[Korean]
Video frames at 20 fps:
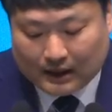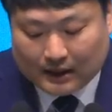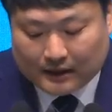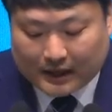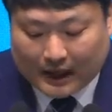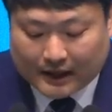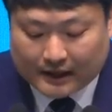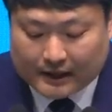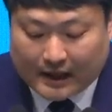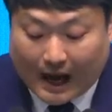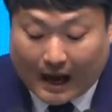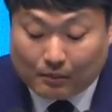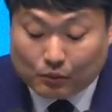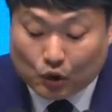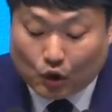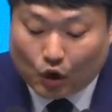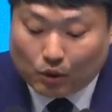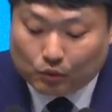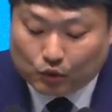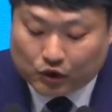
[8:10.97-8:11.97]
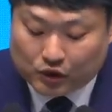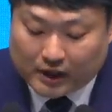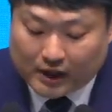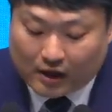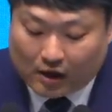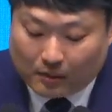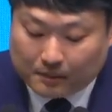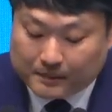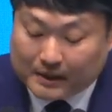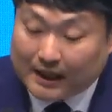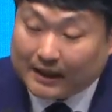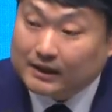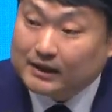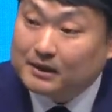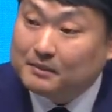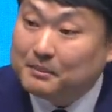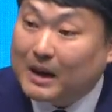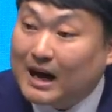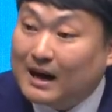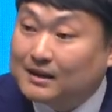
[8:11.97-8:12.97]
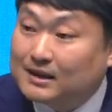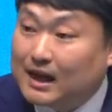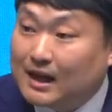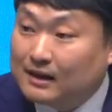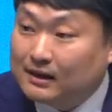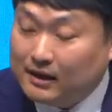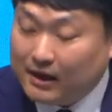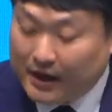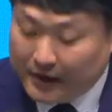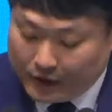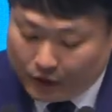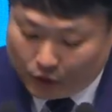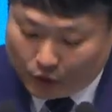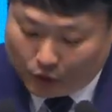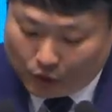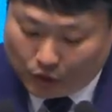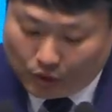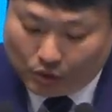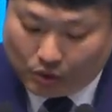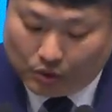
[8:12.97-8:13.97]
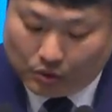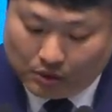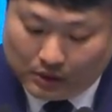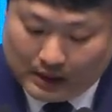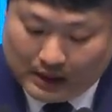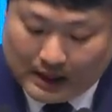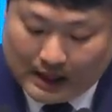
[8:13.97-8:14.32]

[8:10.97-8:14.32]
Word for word: 나는 아무런 문제가 없다는 망상을 내려놓고